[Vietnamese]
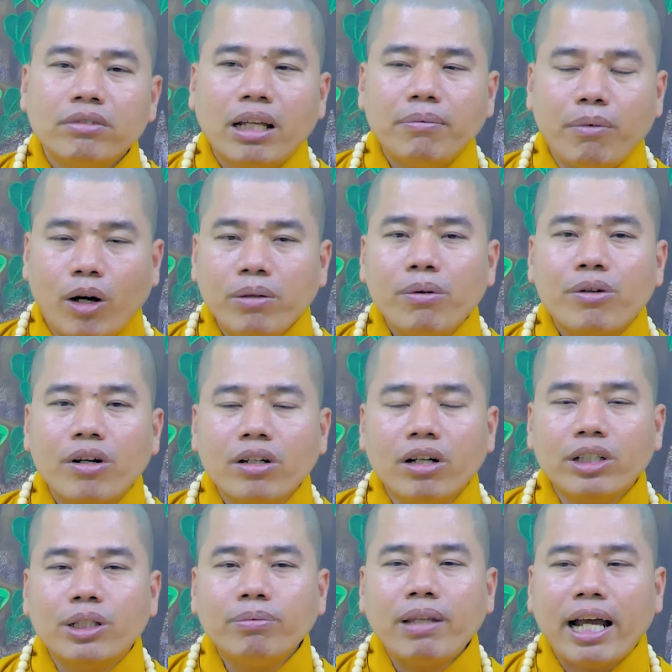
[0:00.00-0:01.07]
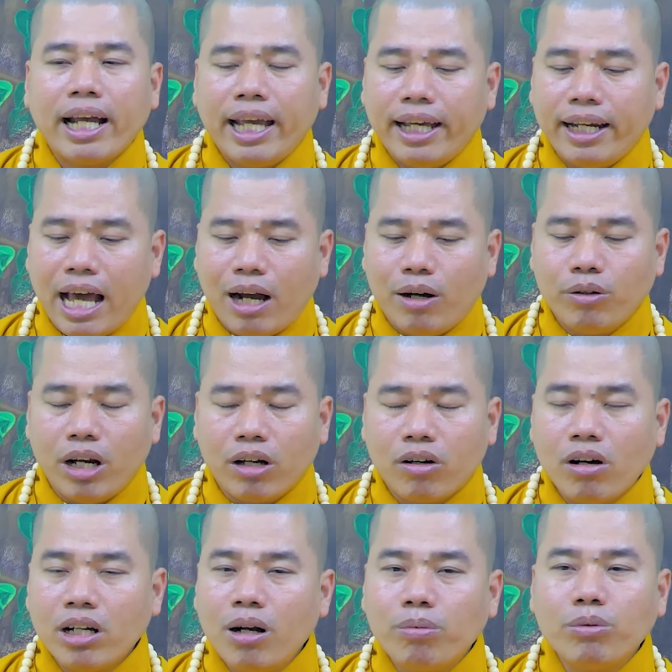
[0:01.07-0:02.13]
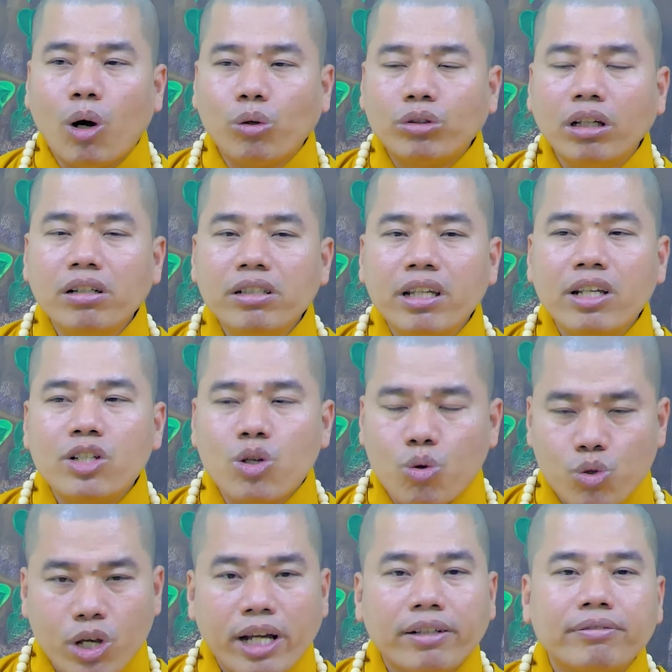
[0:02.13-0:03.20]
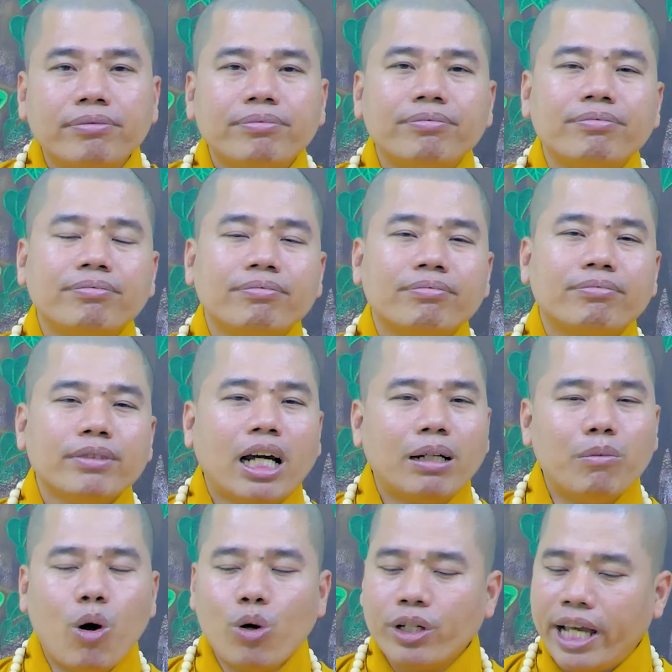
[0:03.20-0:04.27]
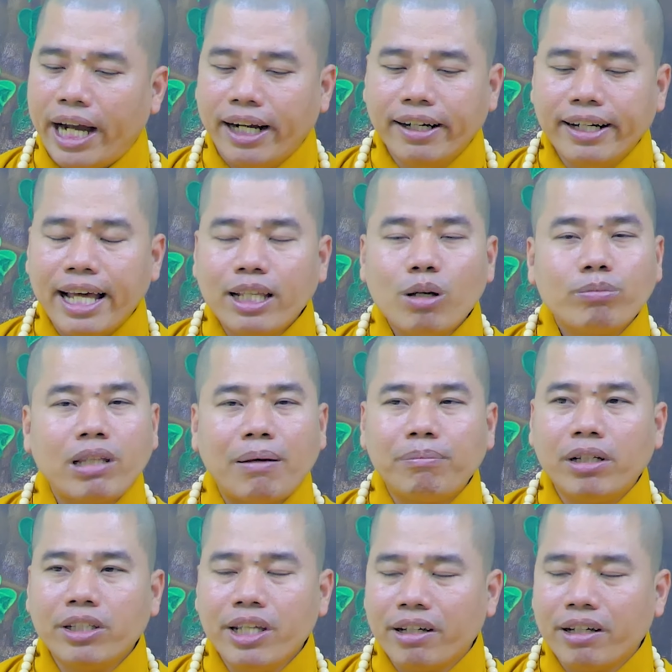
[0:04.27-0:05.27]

nên mỗi một con người chúng ta nghe đạo là có góc độ tư duy sâu sắc Đừng buồn dặn người để trong tâm